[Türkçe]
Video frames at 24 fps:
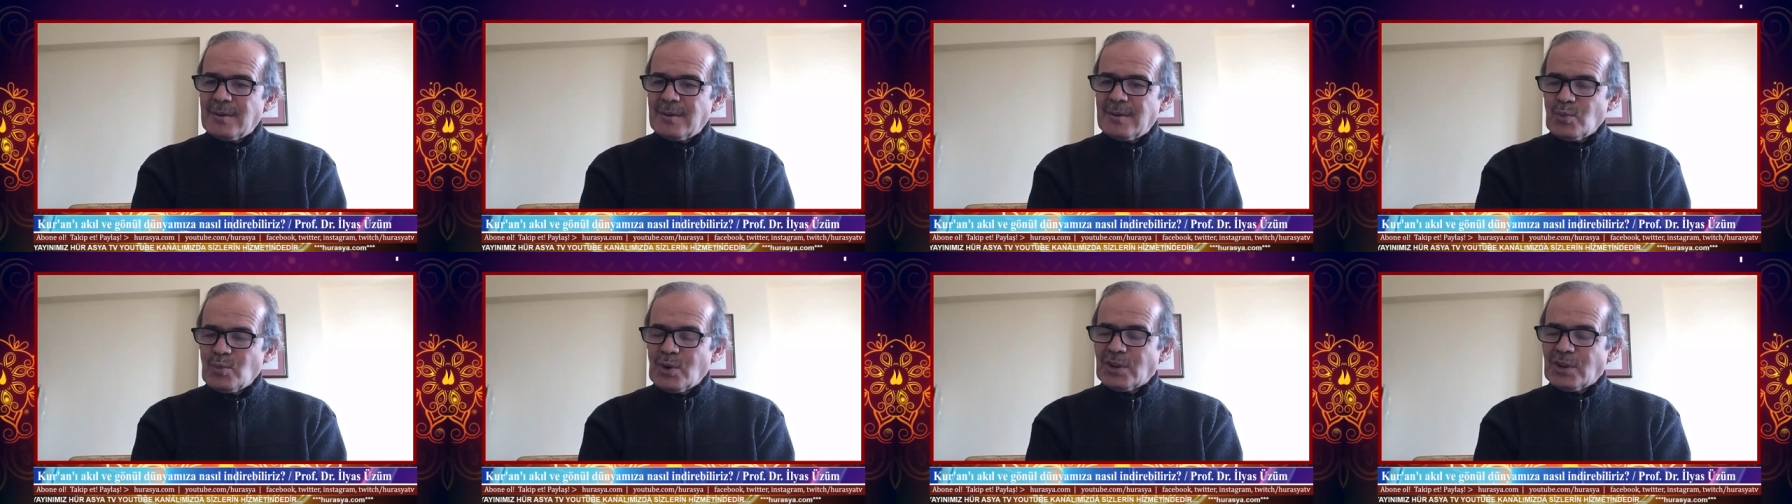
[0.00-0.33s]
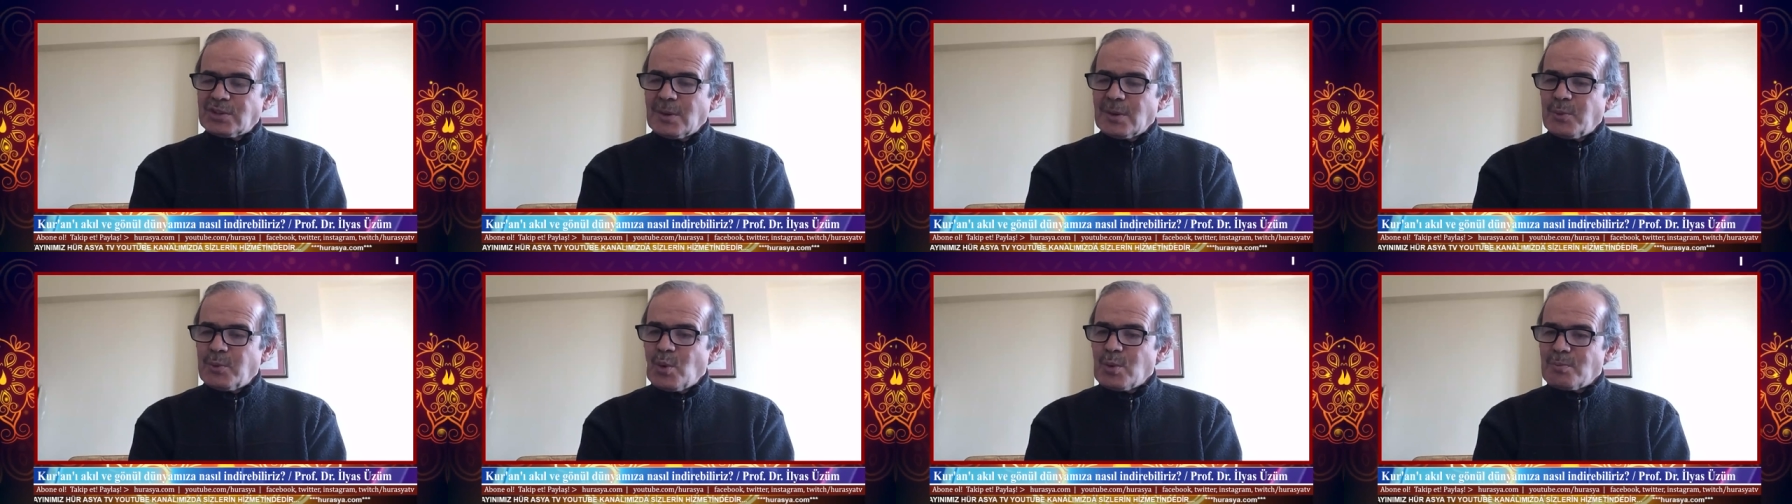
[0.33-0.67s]

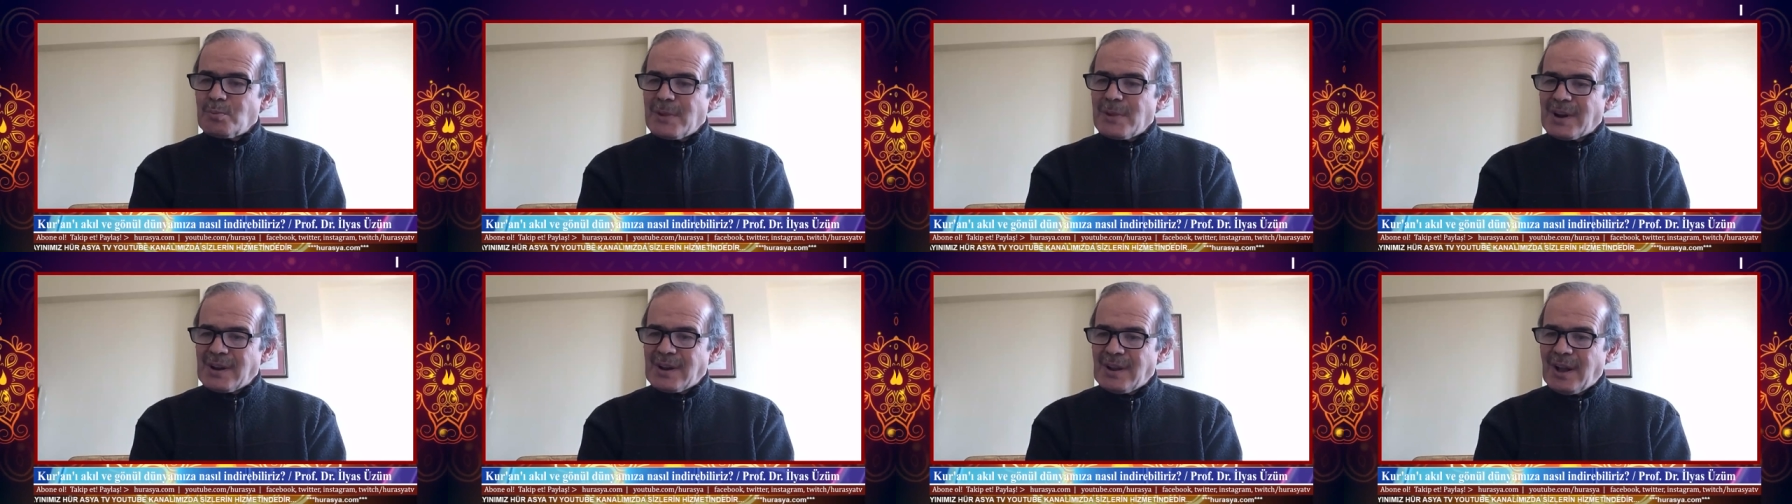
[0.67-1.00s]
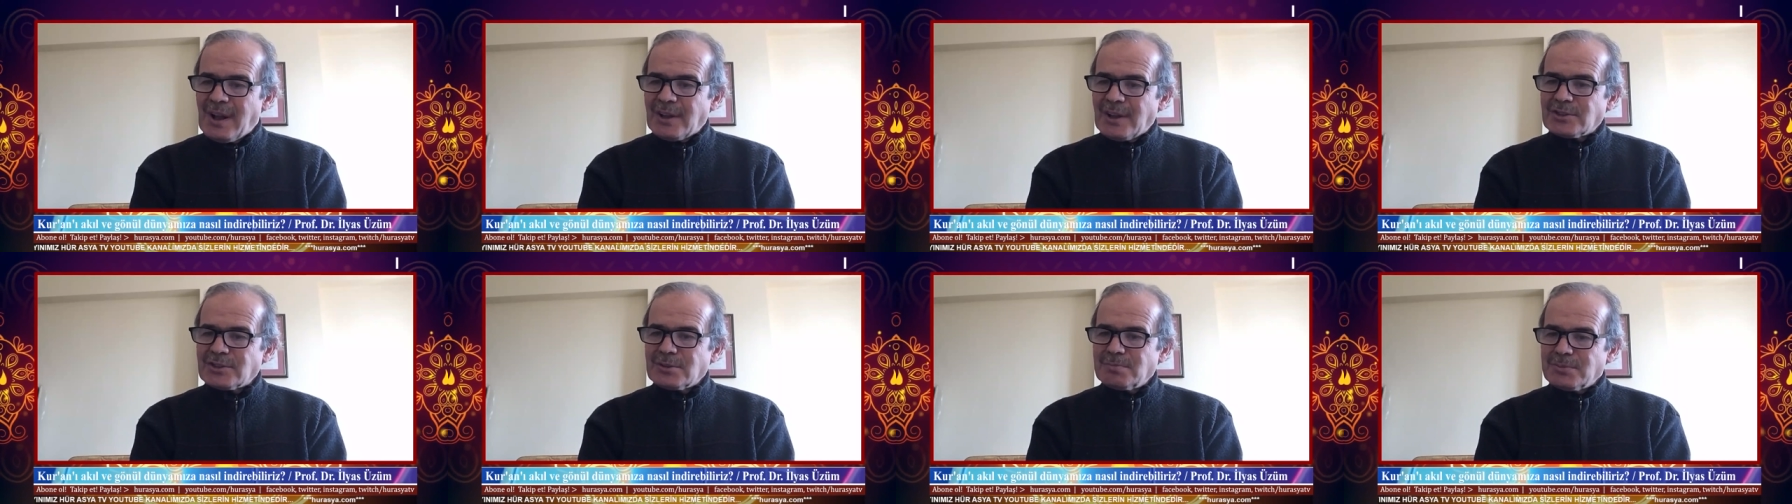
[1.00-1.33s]
muhatap olmak
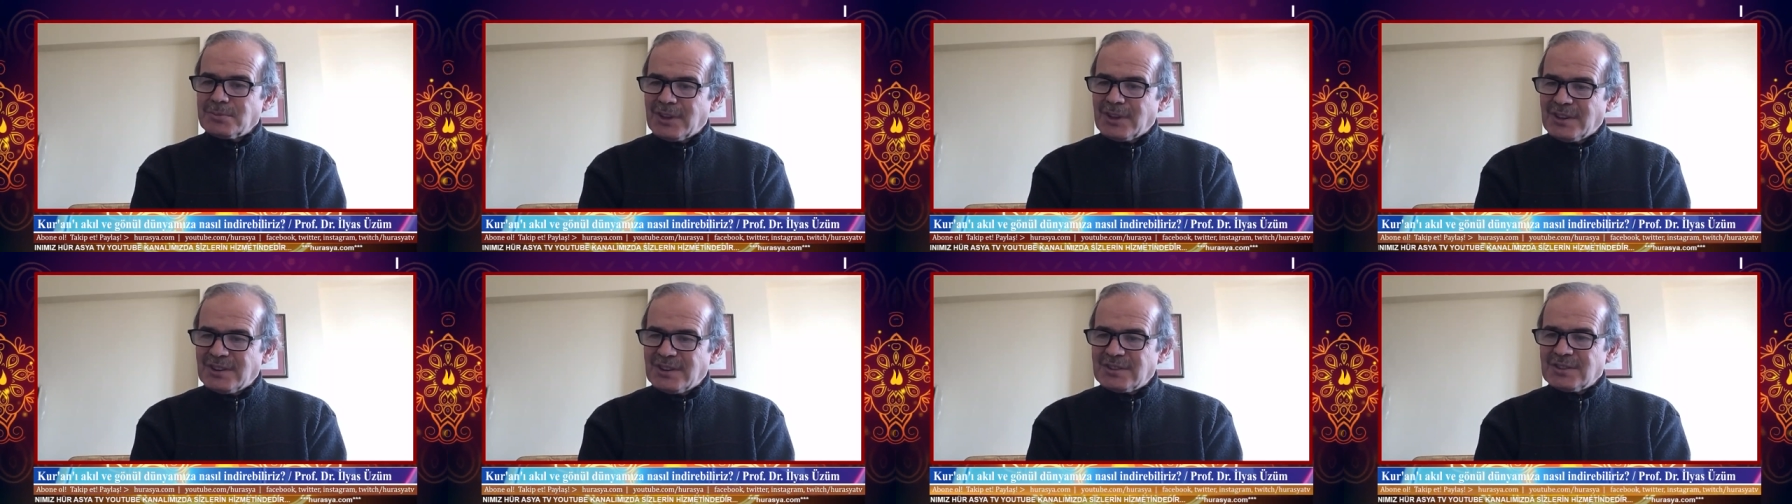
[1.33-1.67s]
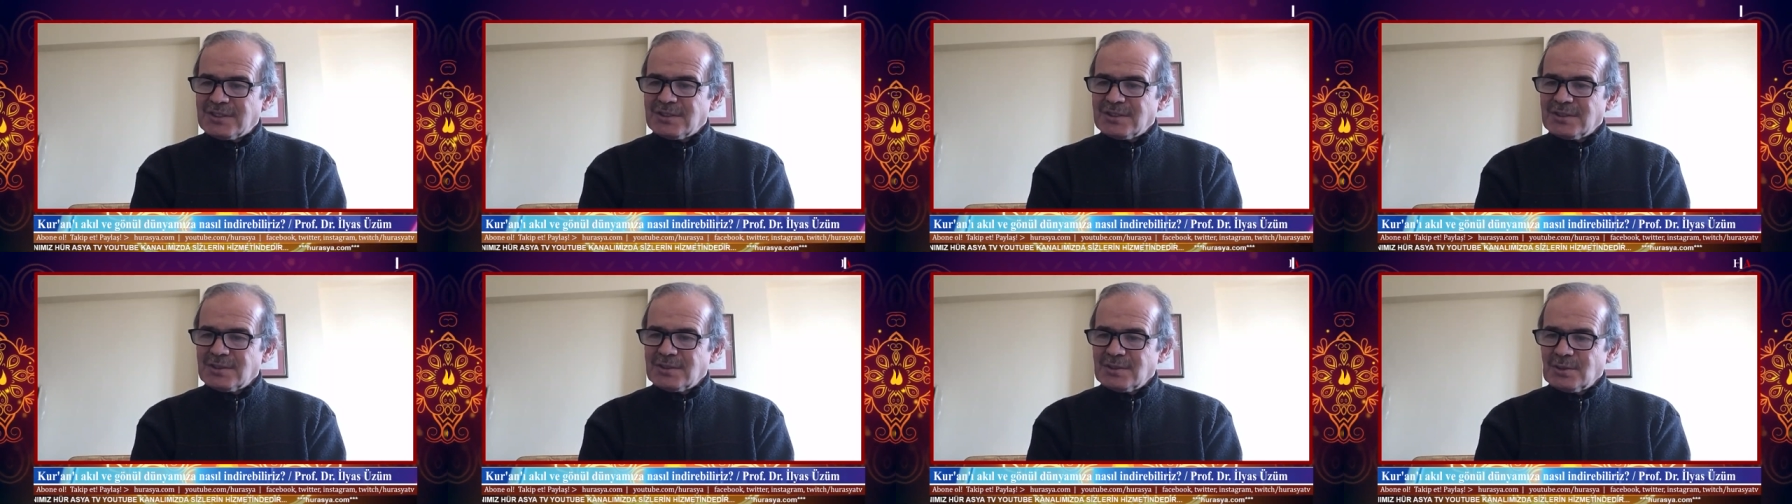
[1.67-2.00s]
lazım
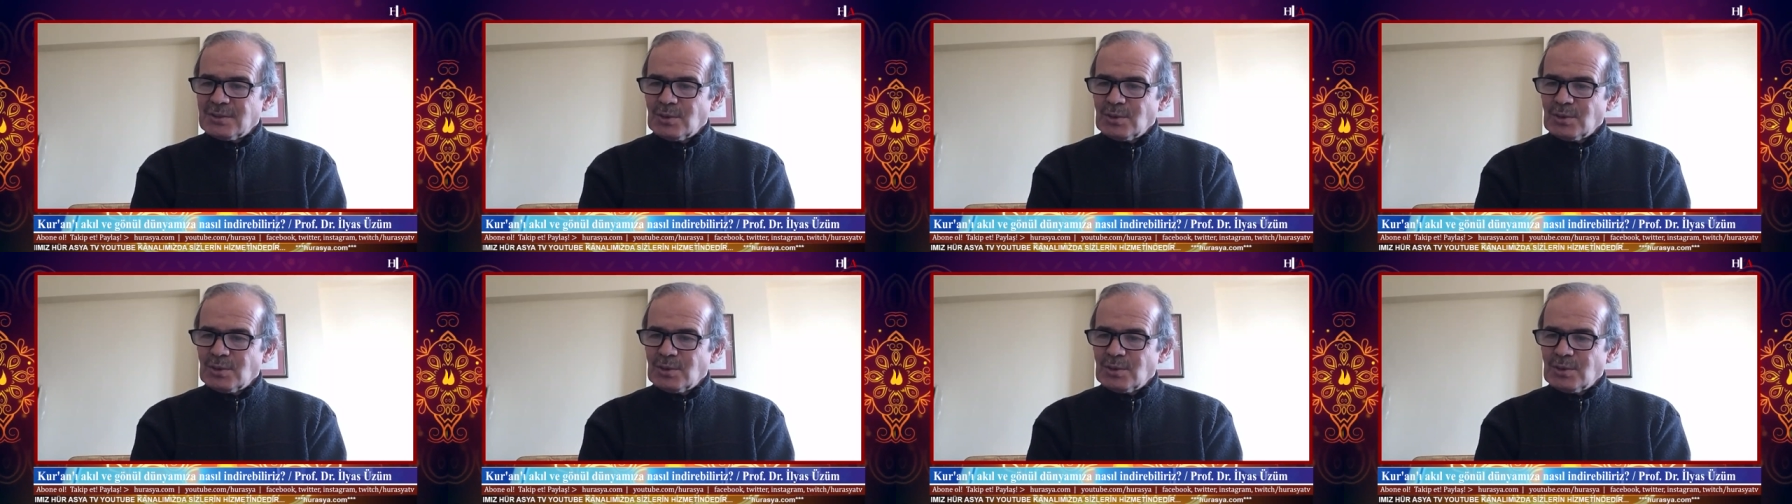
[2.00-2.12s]
denir.